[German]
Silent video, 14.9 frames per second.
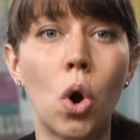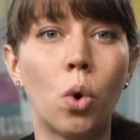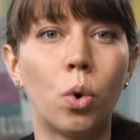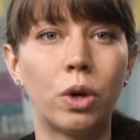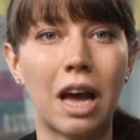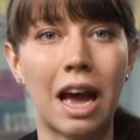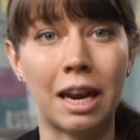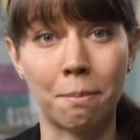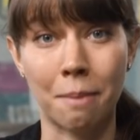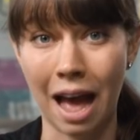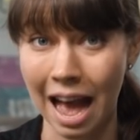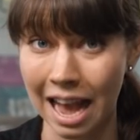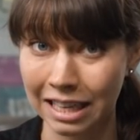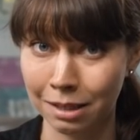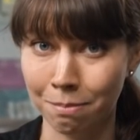oder einem
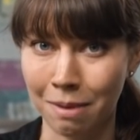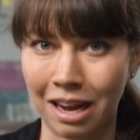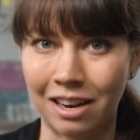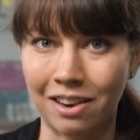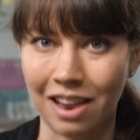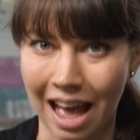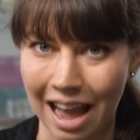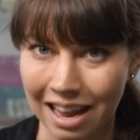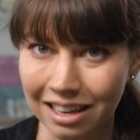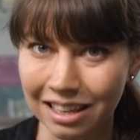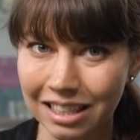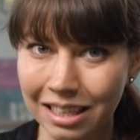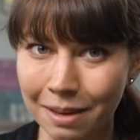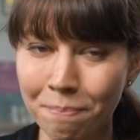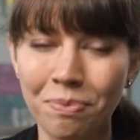Eisenmangel
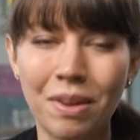leidet,